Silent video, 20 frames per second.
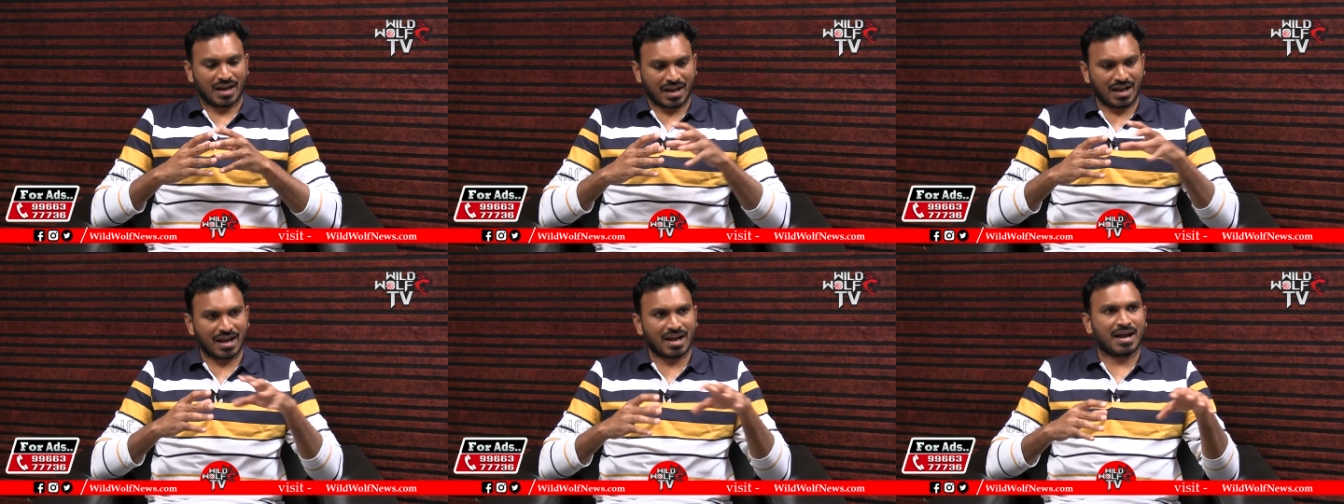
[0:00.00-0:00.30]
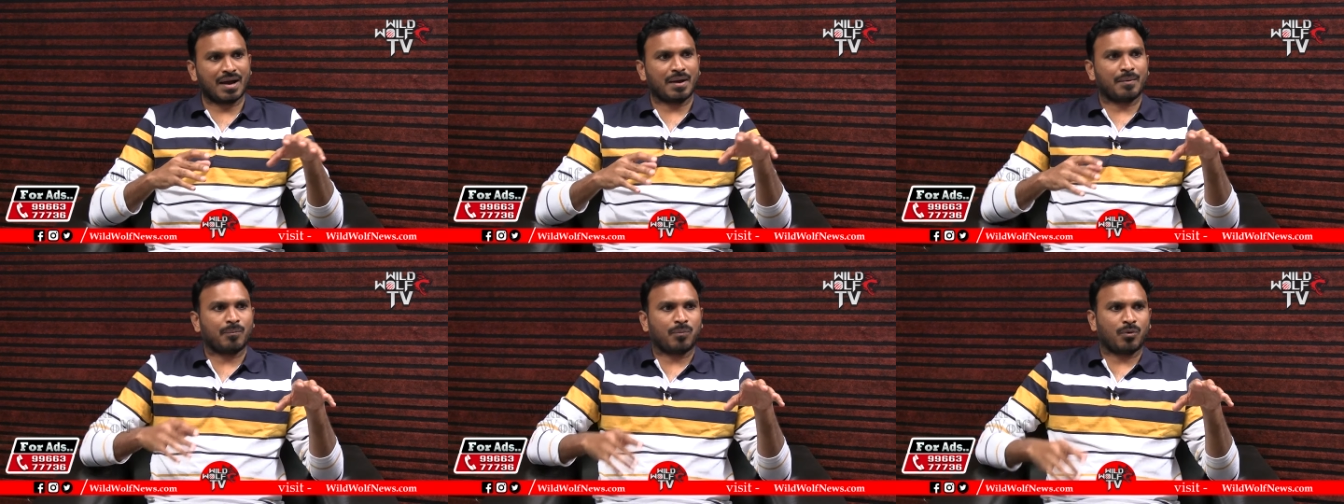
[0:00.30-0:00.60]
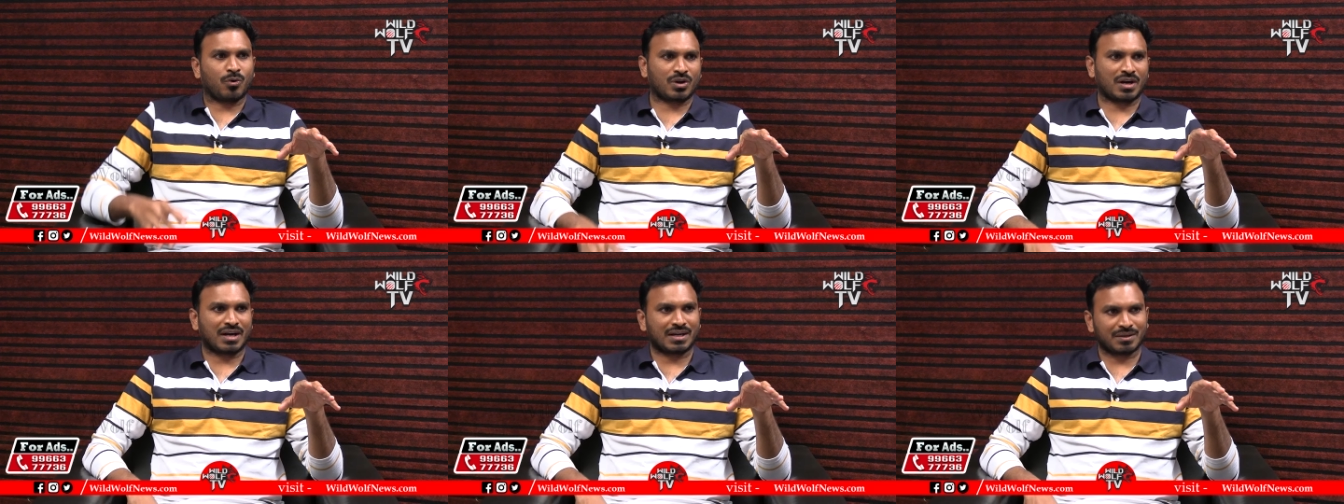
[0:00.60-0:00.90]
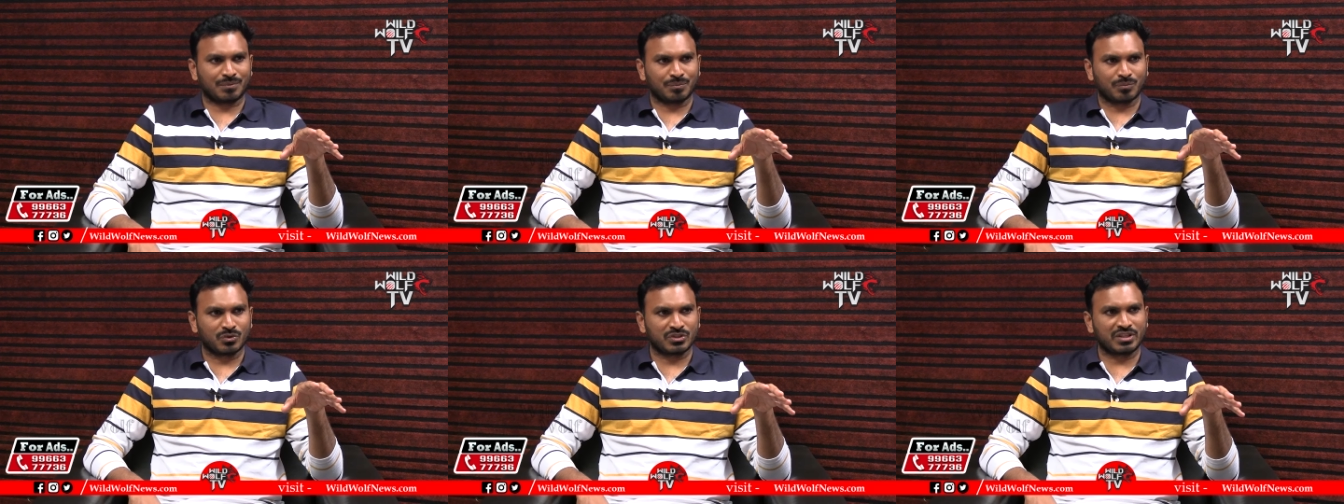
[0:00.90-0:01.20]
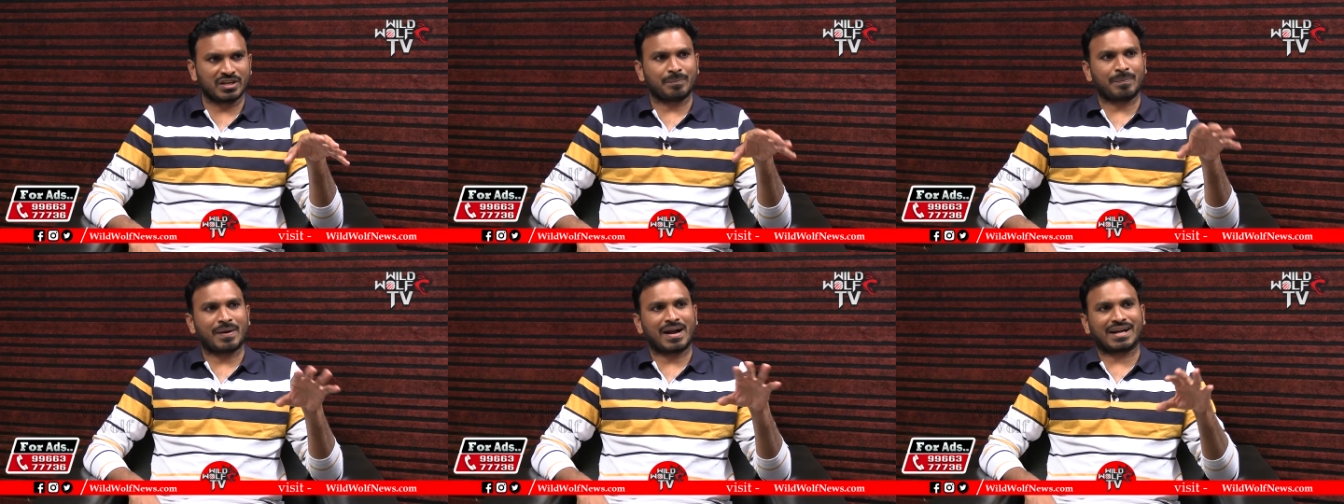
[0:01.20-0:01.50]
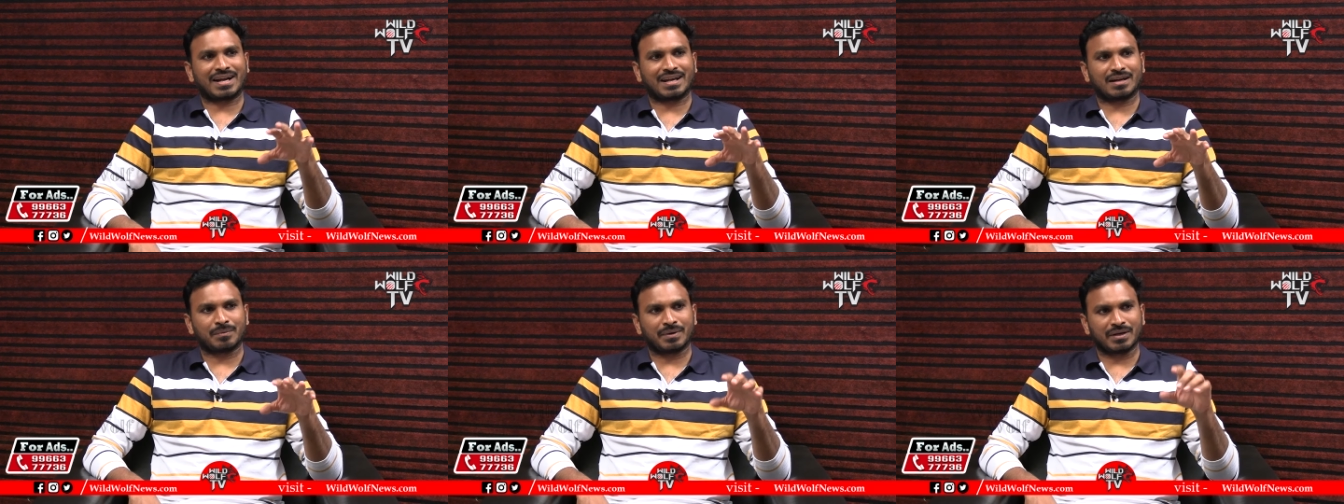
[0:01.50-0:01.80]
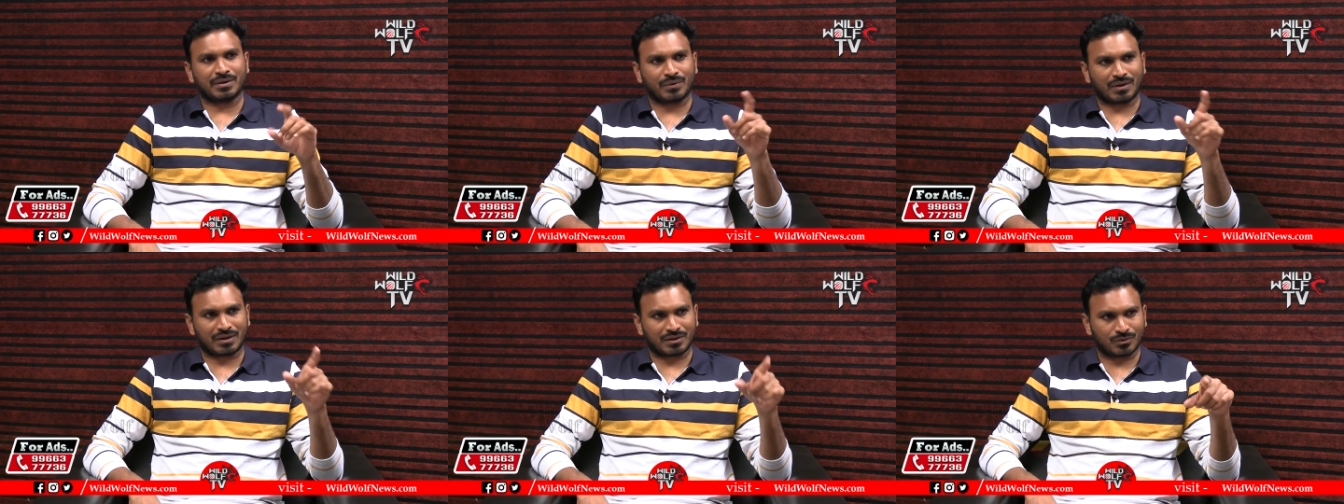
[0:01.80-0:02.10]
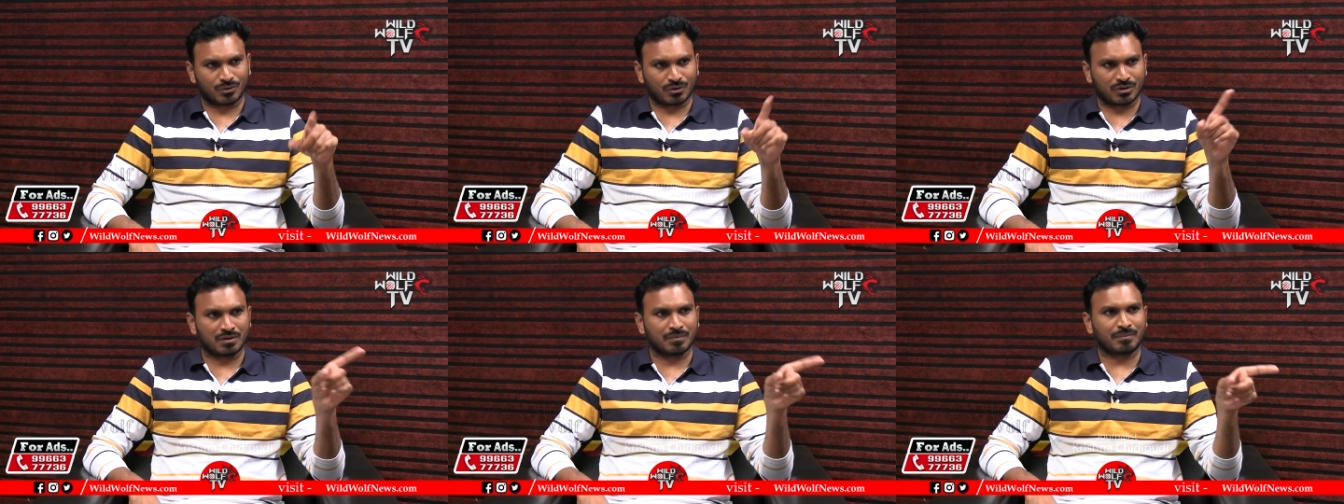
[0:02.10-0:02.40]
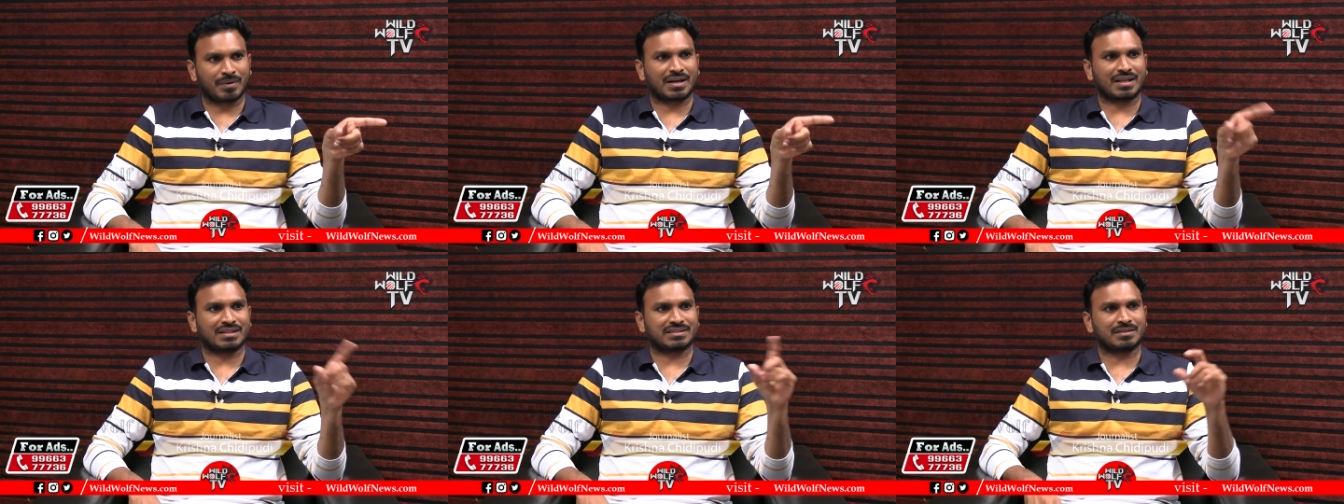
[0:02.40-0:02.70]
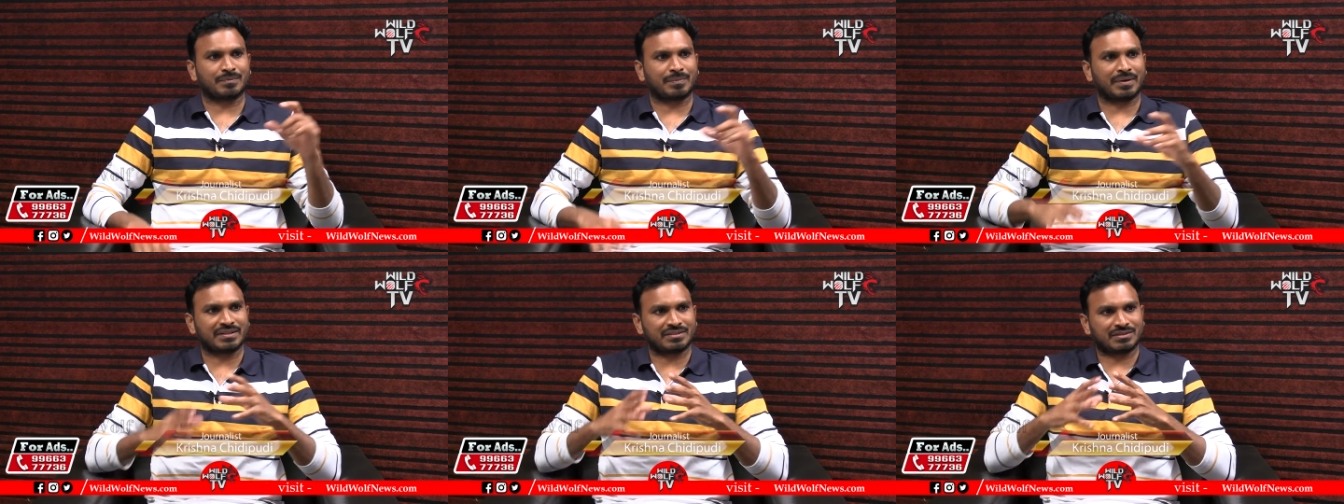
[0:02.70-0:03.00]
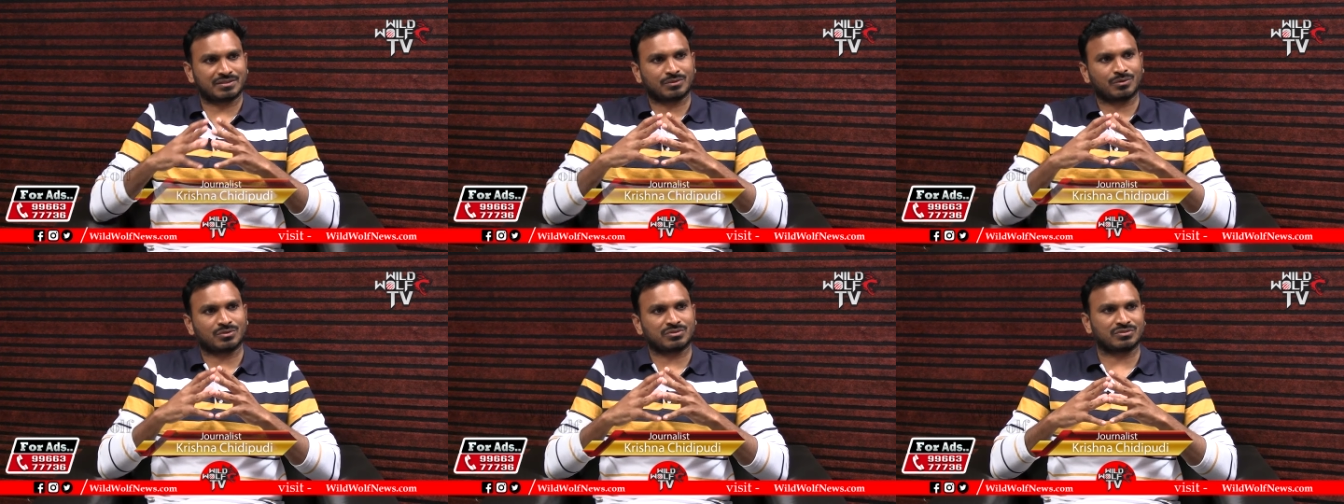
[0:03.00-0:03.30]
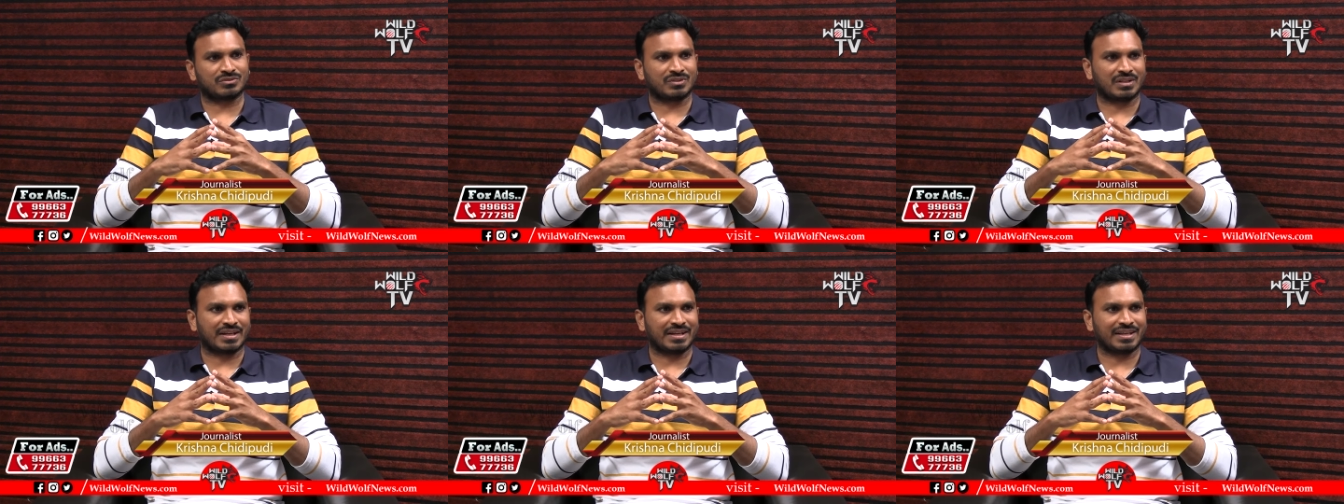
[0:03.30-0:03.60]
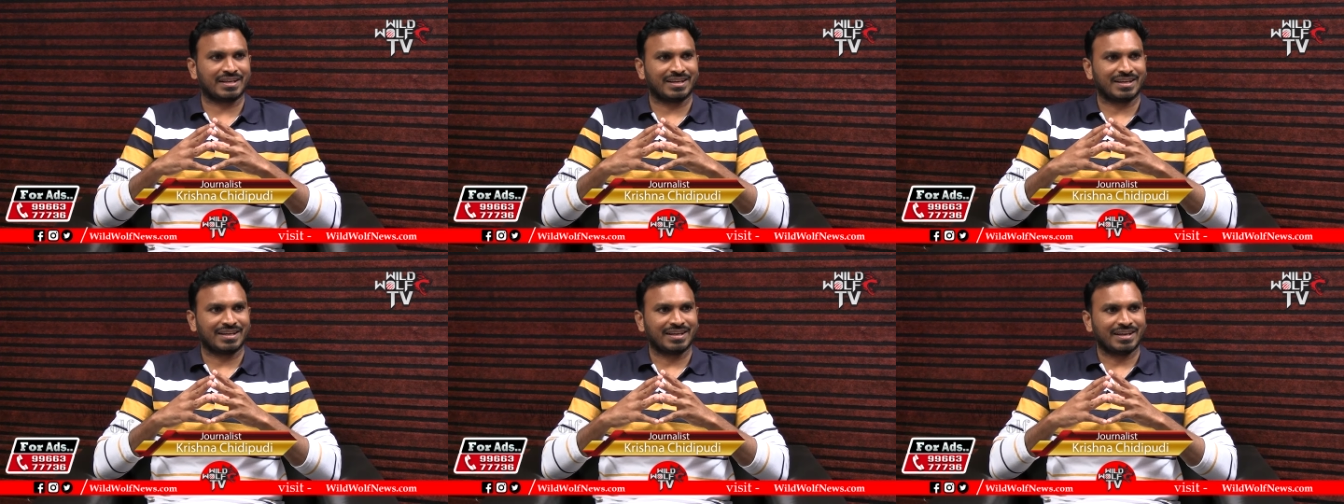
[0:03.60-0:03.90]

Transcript: ఆ పోరాటం ముదిరి పాకాన పడి వారు రోడ్డును పడాల్సిన పరిస్థితికి వస్తుందని